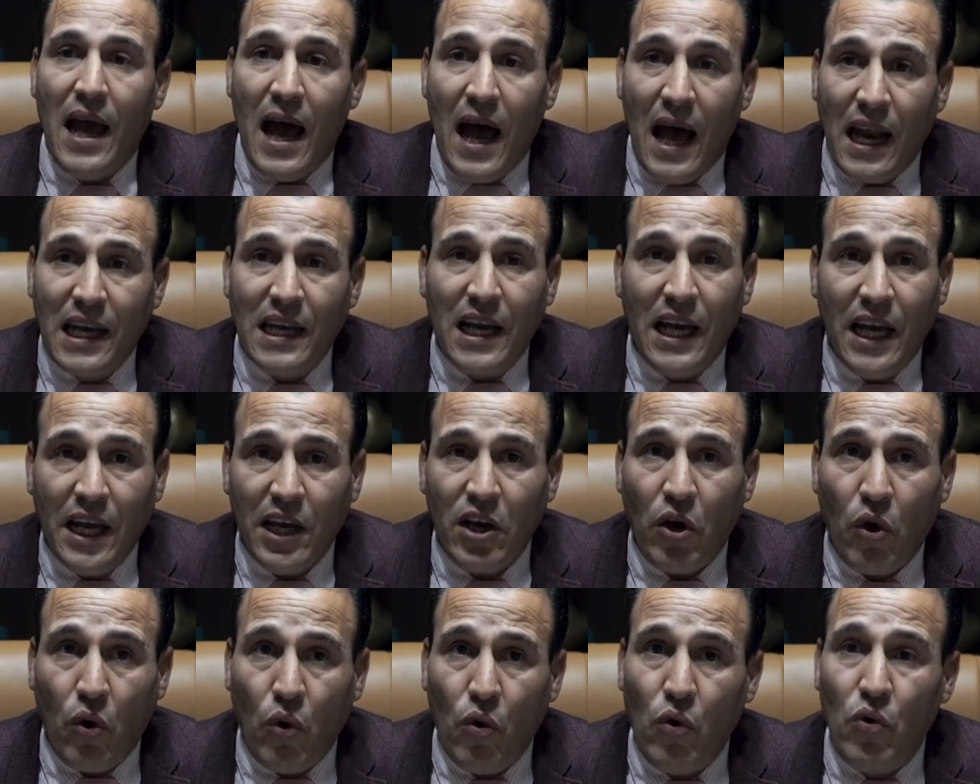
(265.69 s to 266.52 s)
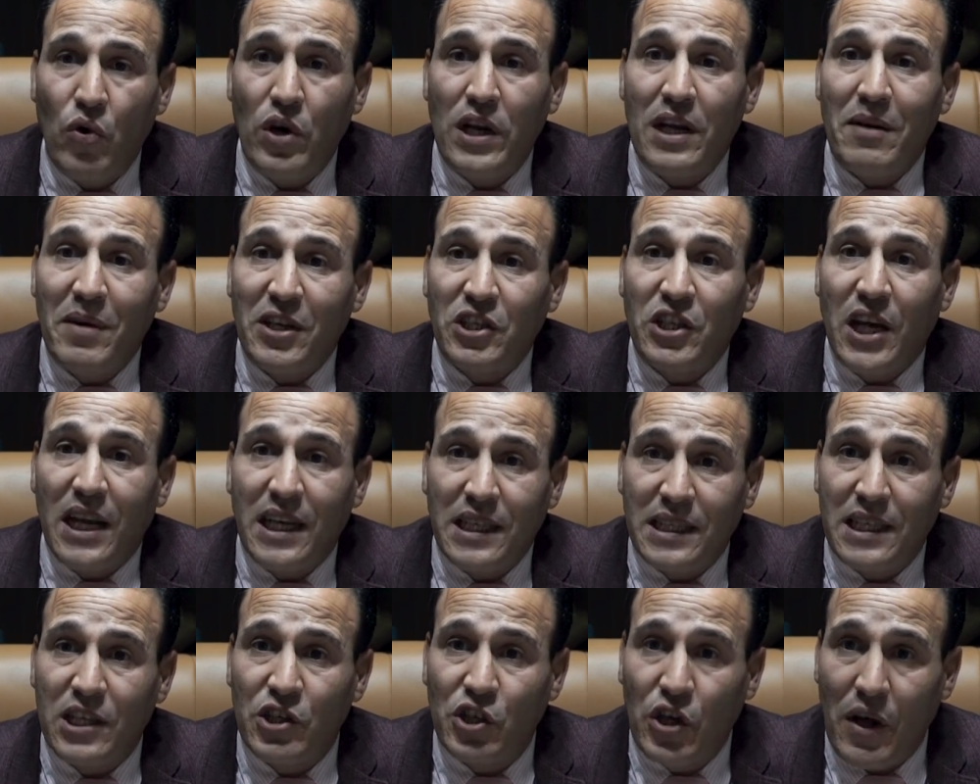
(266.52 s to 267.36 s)
هل يحق
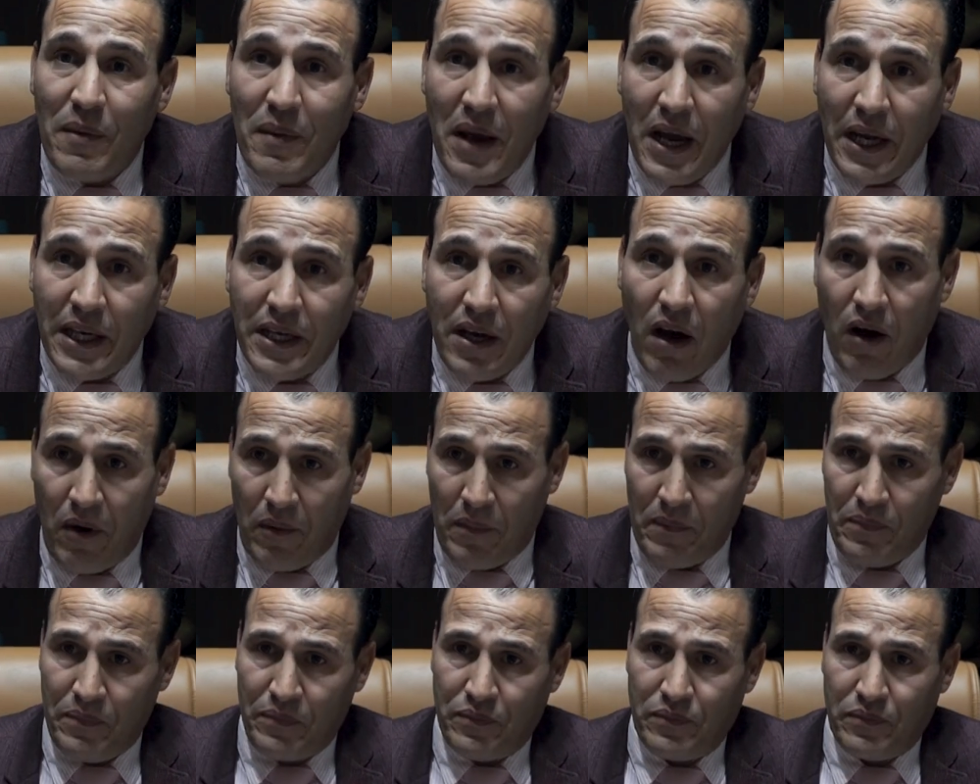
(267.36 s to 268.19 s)
للمجالس الجماعيه